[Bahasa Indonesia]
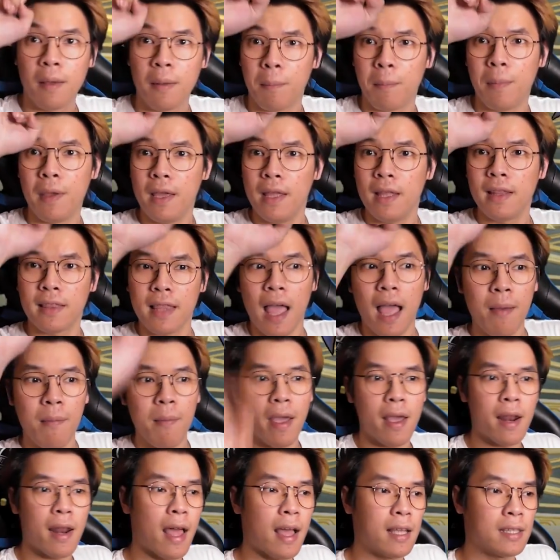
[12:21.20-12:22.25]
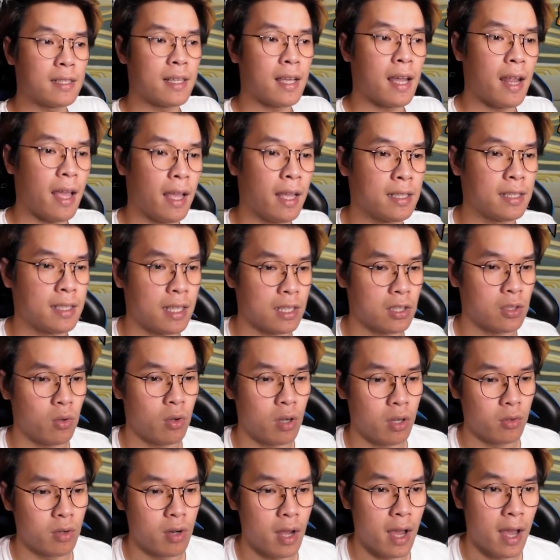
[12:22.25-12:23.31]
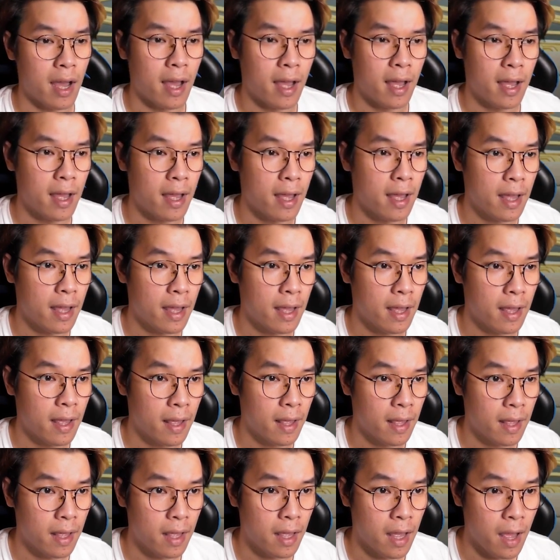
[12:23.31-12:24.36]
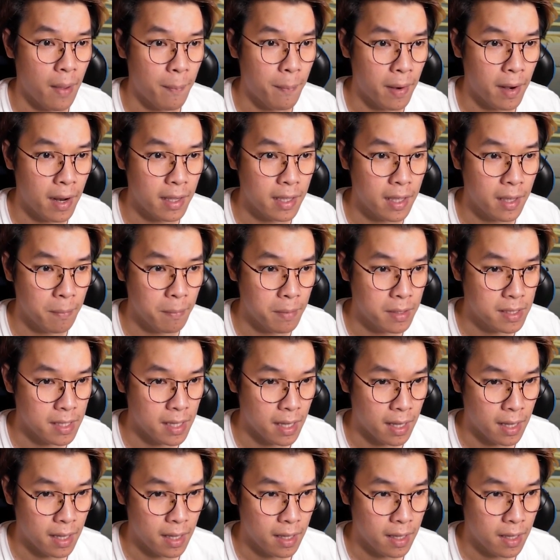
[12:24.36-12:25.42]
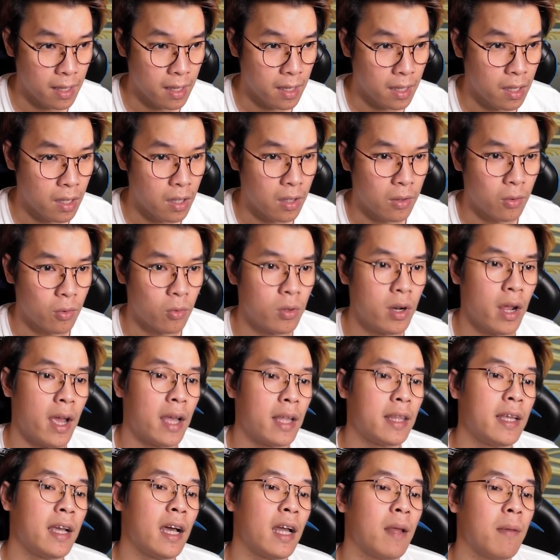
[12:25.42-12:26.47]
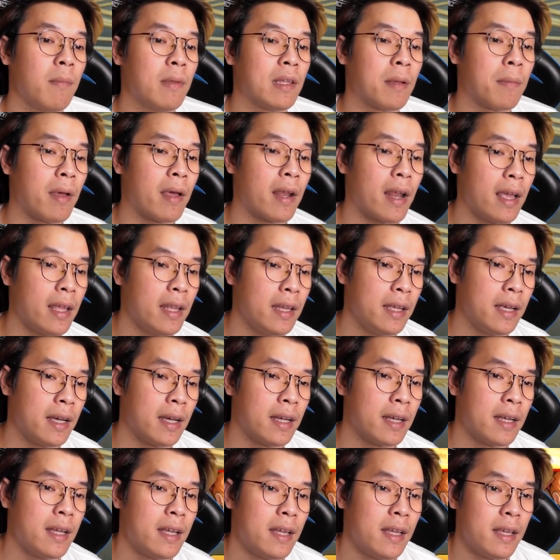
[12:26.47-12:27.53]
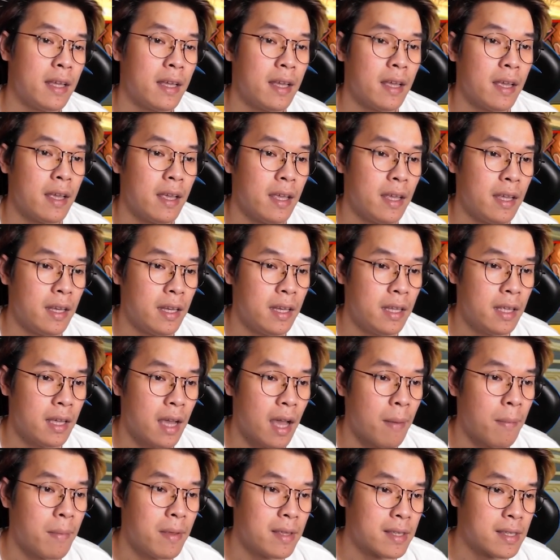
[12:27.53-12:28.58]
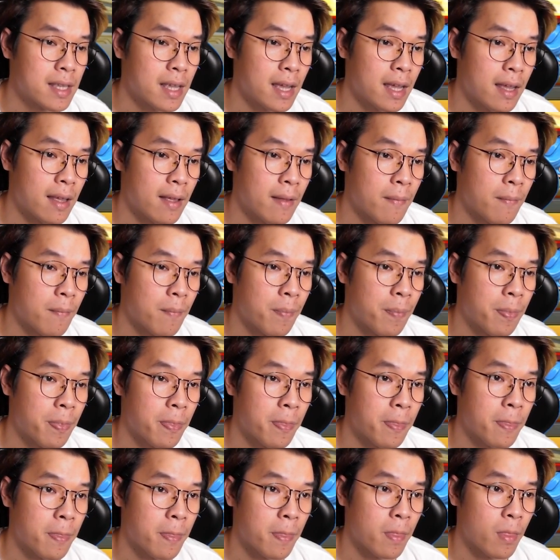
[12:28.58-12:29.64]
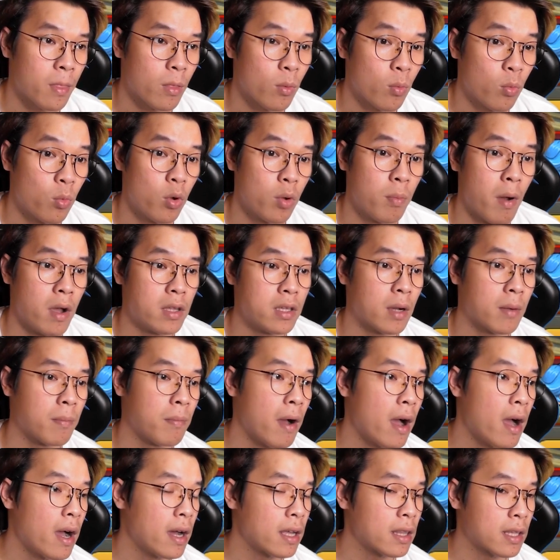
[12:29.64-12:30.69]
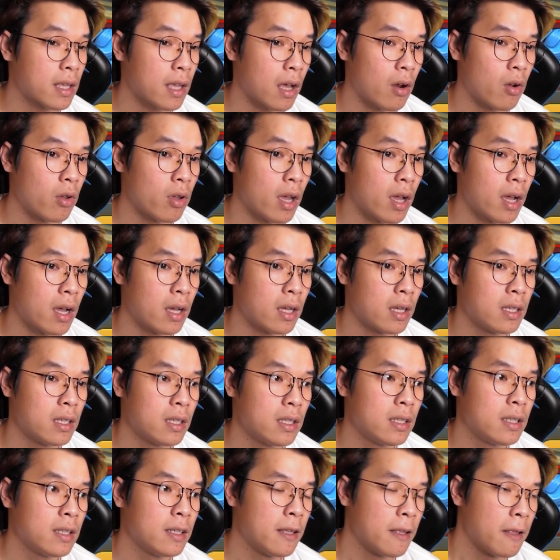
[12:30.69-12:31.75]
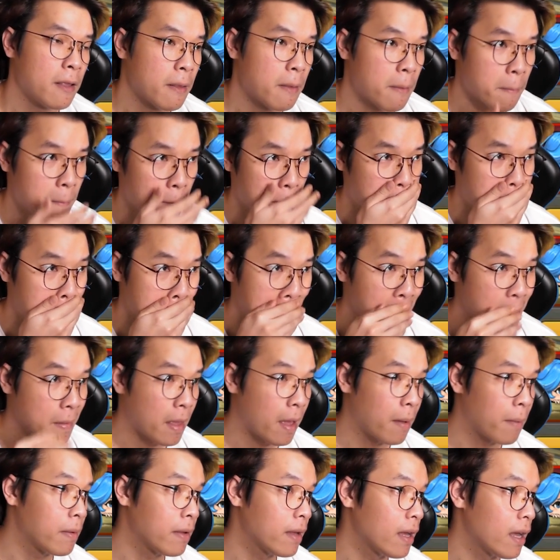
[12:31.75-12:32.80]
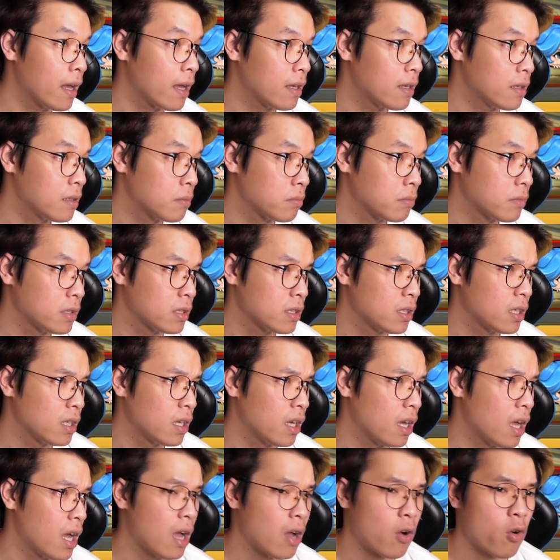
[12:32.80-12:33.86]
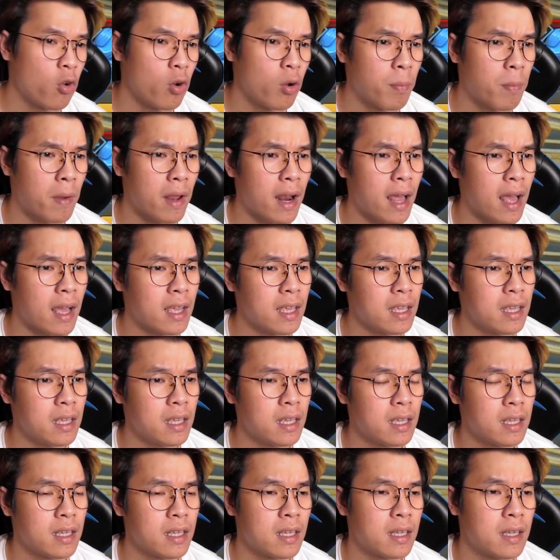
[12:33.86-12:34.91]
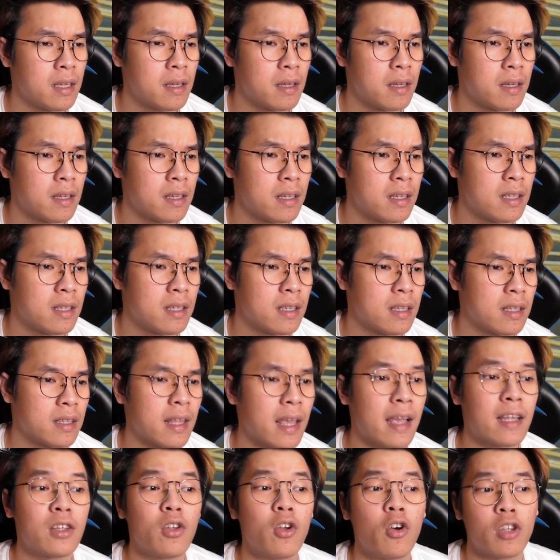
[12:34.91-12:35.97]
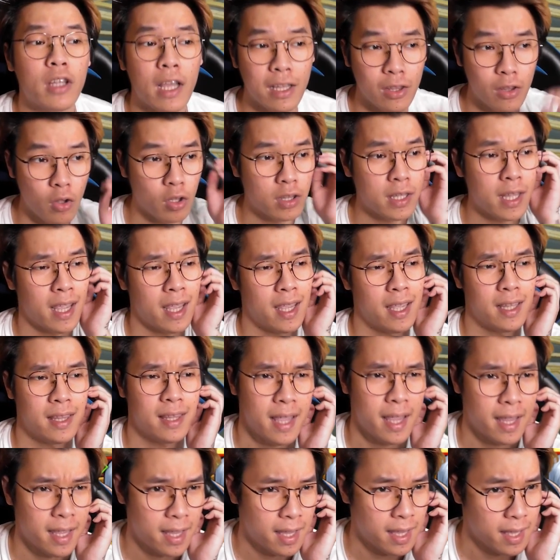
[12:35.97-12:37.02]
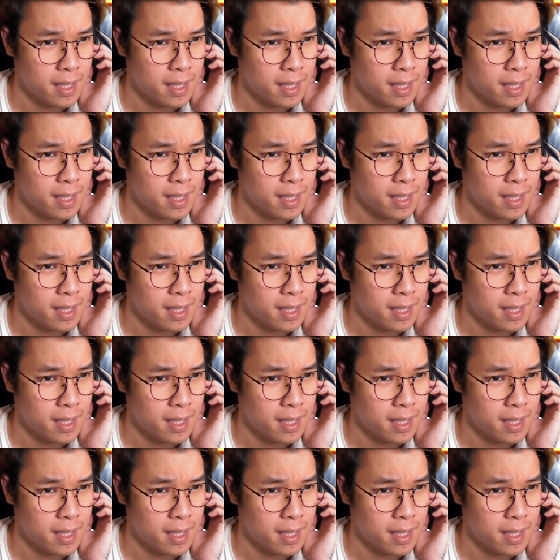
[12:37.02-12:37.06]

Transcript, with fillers: Bintang merah sekarang SS gue udah Apalagi yang bisa udah ya tinggal yang minta merah ini ya ini nggak bisa wih banyak banget kalau yang apa ah gue lupa lagi tekno tekno tek tek